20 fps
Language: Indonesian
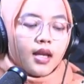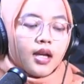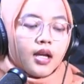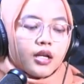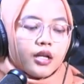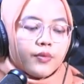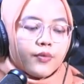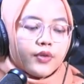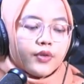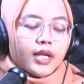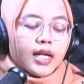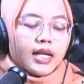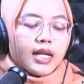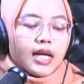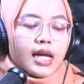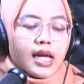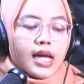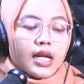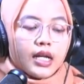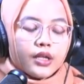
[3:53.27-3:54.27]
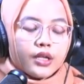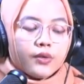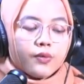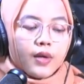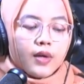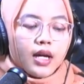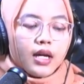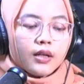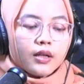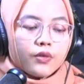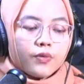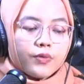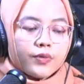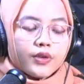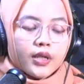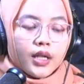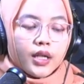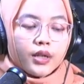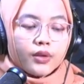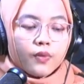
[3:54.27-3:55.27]
Kemudian yang kedua, rumus
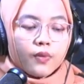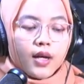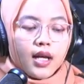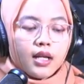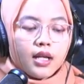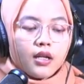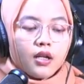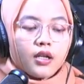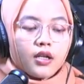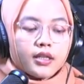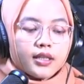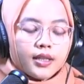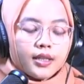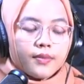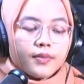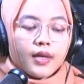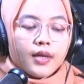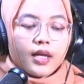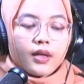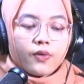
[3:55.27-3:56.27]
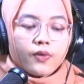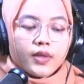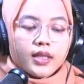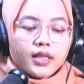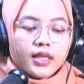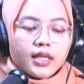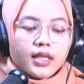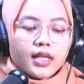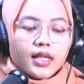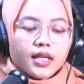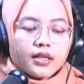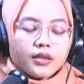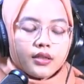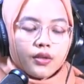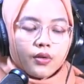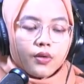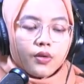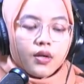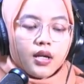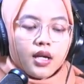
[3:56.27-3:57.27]
yang kedua, long term equity
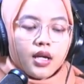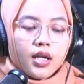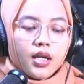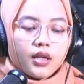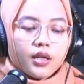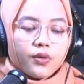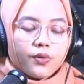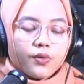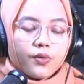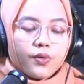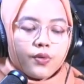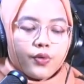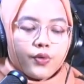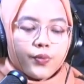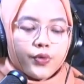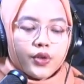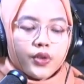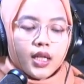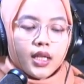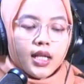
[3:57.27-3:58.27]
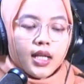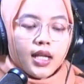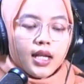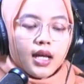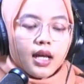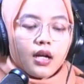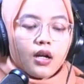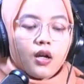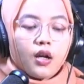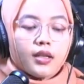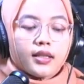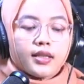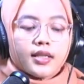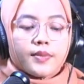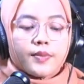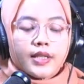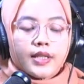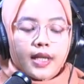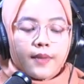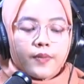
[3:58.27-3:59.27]
ratio itu rumusnya adalah long term
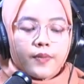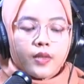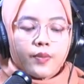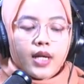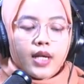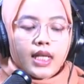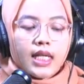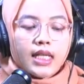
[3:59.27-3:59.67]
debt dibagi